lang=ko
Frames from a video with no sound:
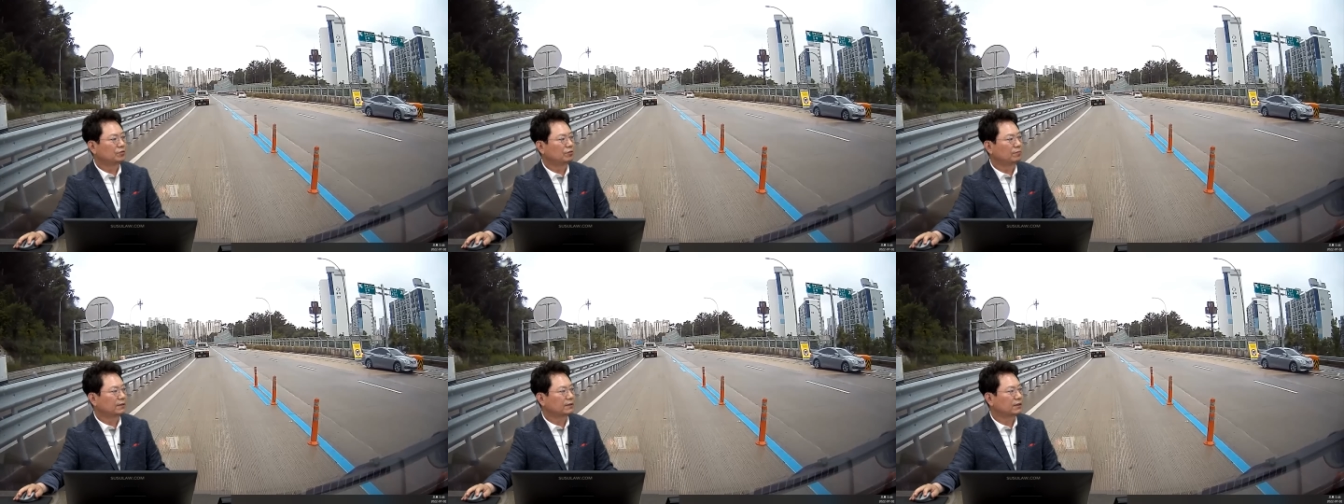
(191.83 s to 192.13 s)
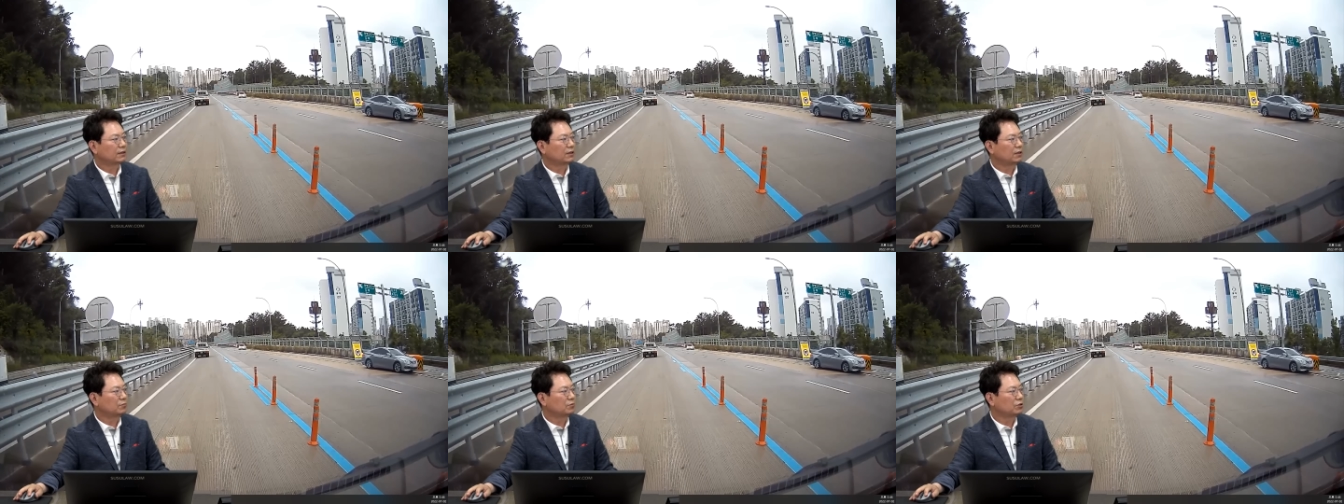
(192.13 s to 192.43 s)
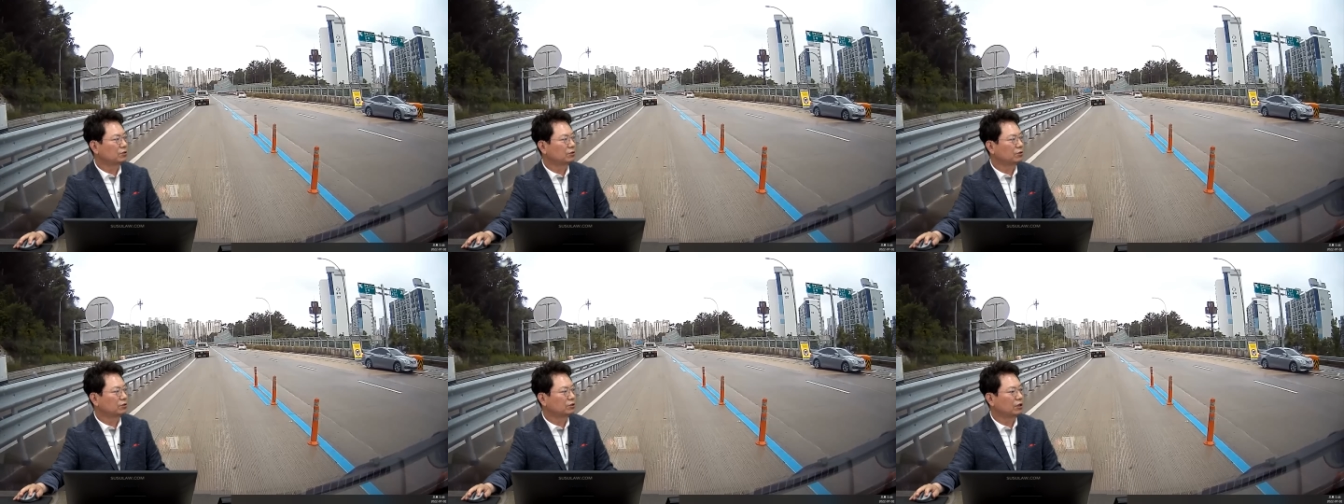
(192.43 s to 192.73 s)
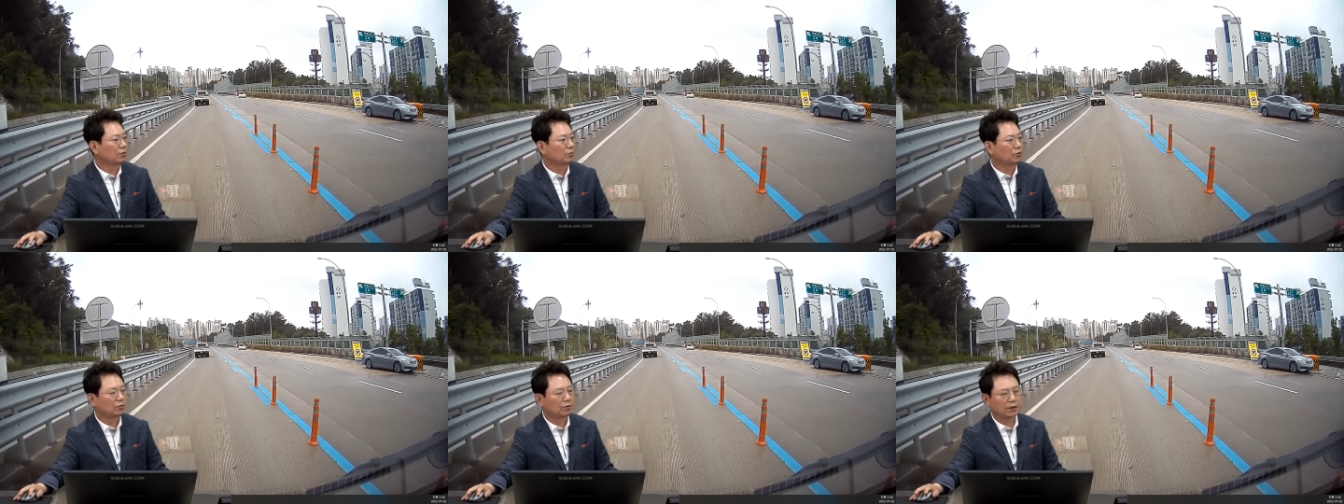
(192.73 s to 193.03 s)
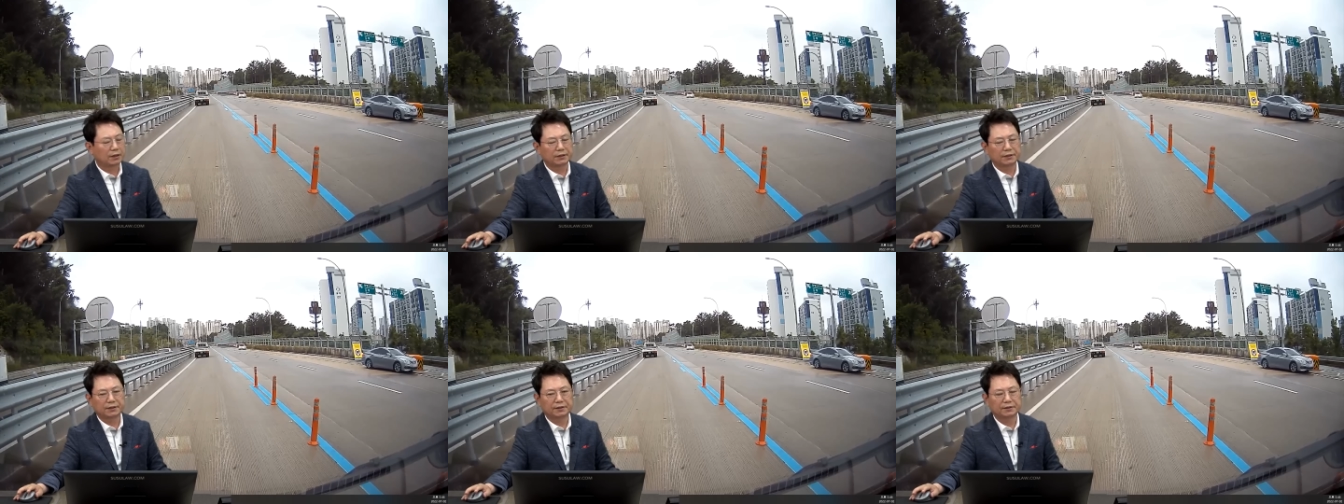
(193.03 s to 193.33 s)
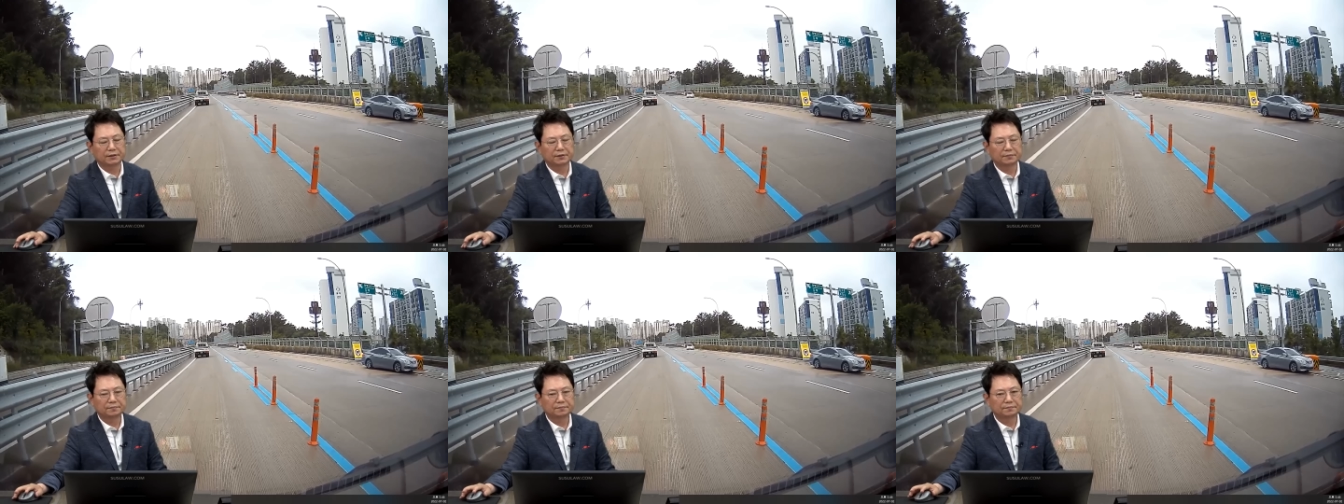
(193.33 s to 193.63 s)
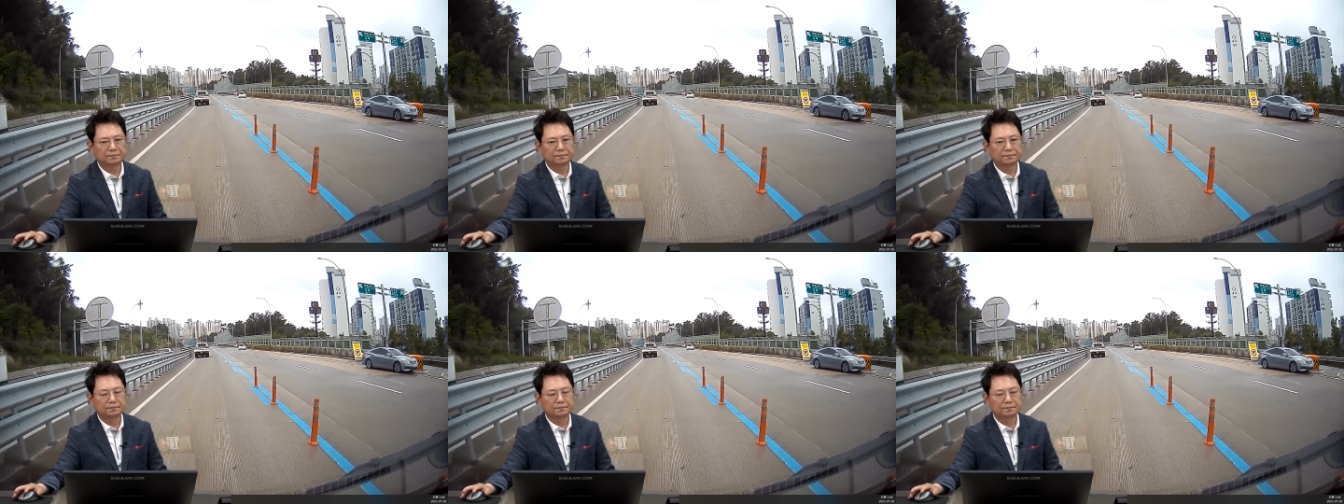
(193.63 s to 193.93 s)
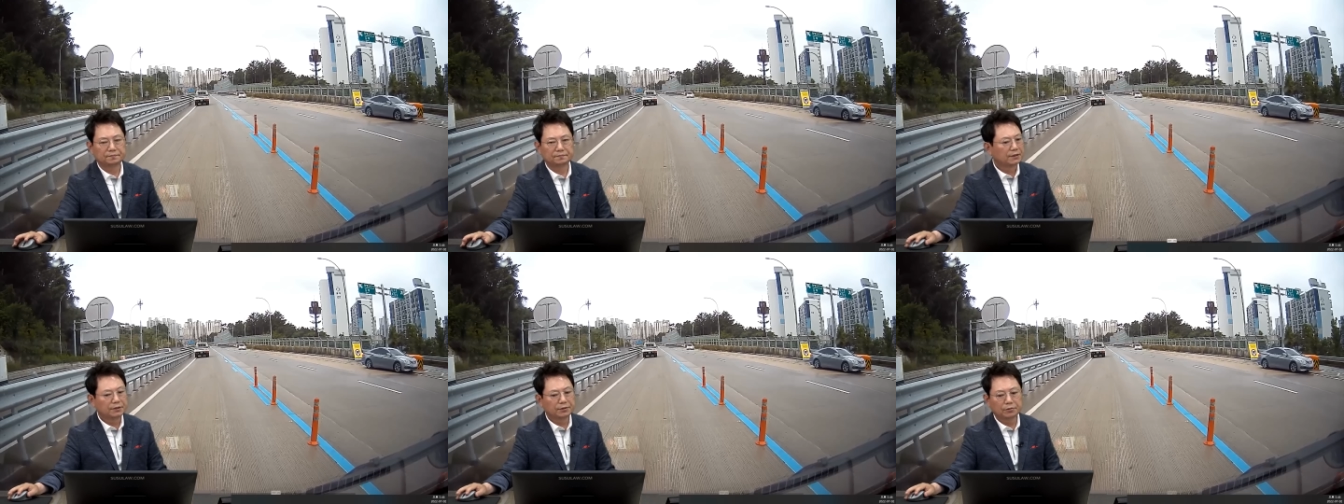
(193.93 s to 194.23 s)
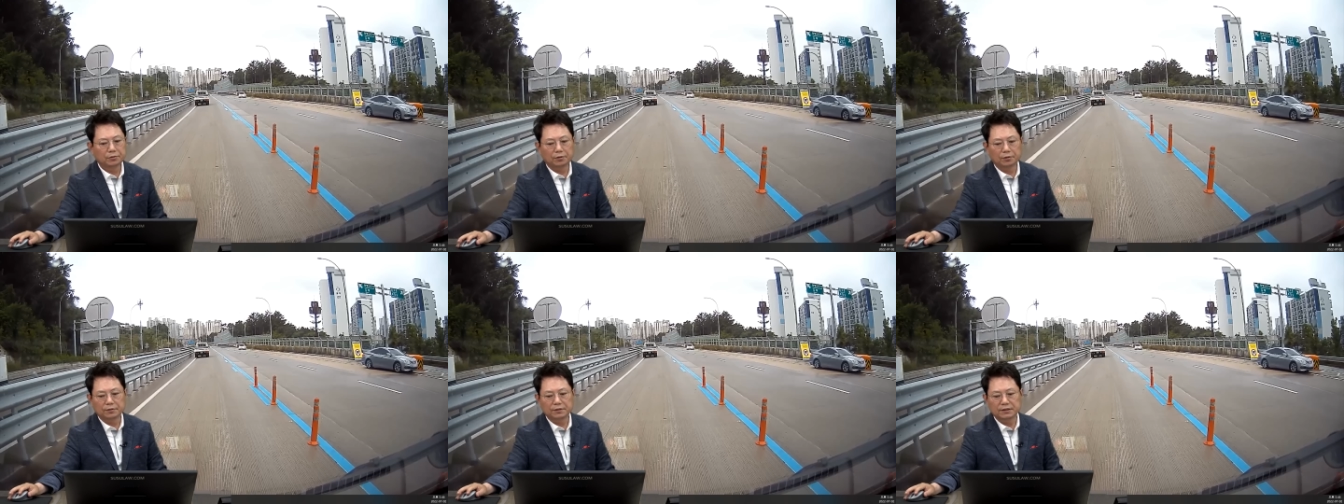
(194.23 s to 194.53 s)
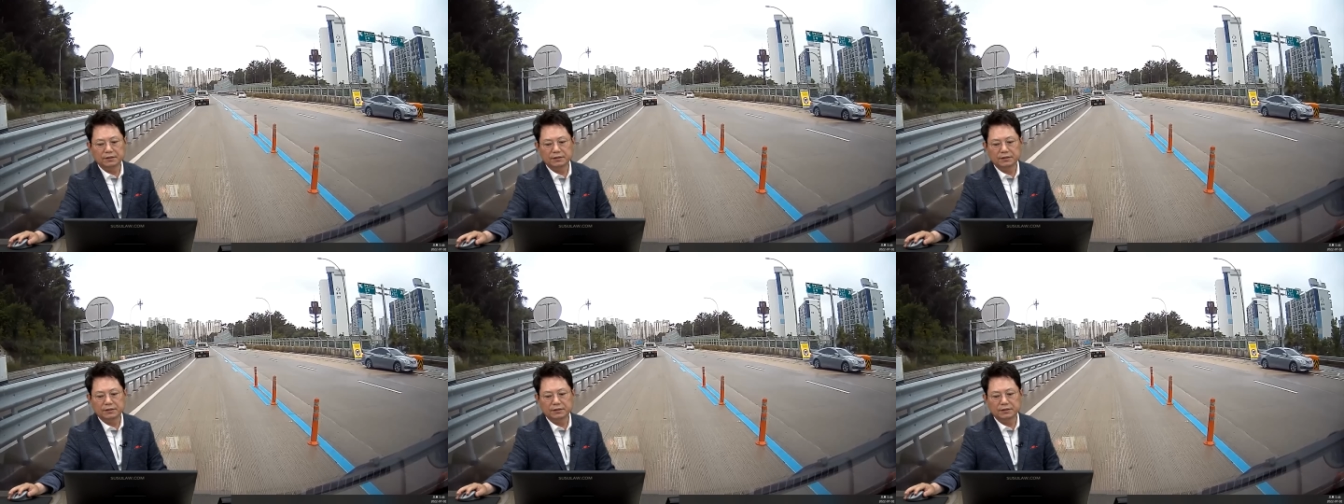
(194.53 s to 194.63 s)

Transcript: 불박사 잘못을 더 크게 볼 것 같아요. 그리고